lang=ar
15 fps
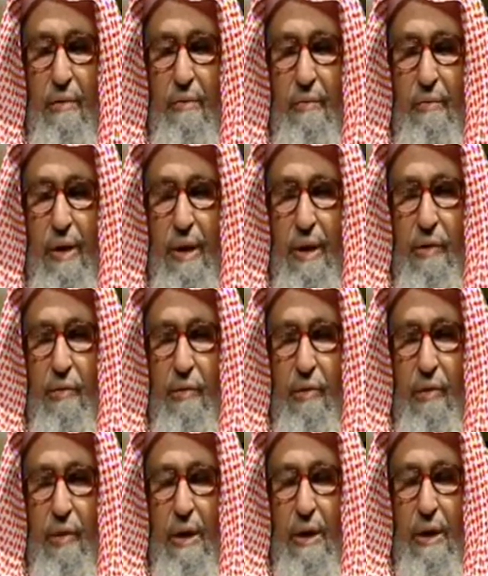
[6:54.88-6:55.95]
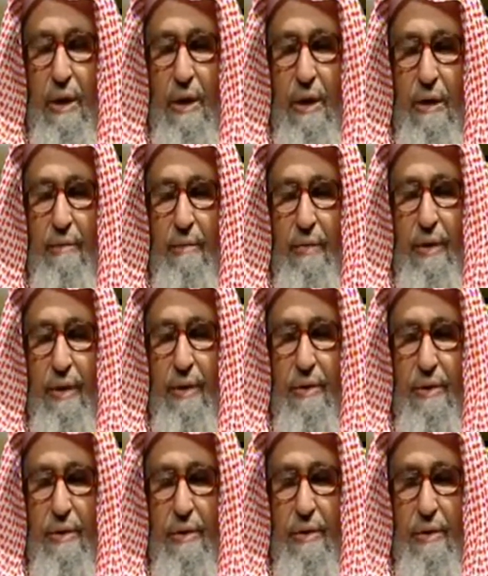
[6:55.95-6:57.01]
ما يدل على أهمية
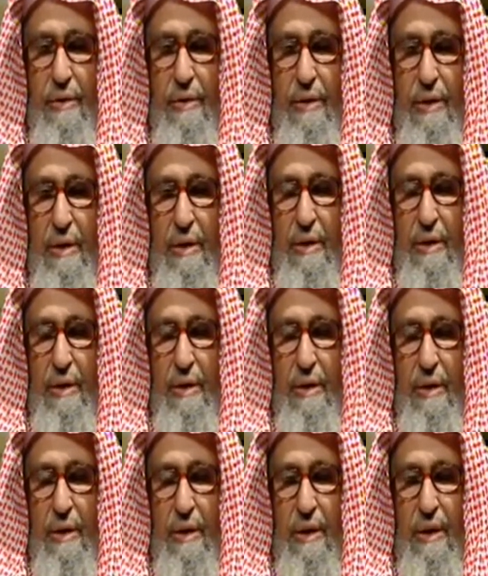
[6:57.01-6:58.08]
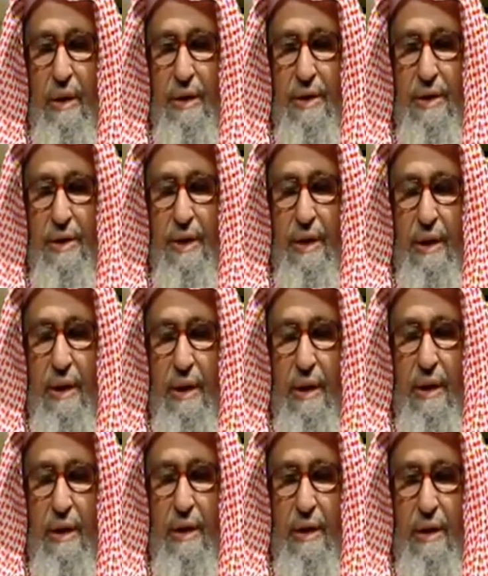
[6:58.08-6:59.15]
أداء الشهادة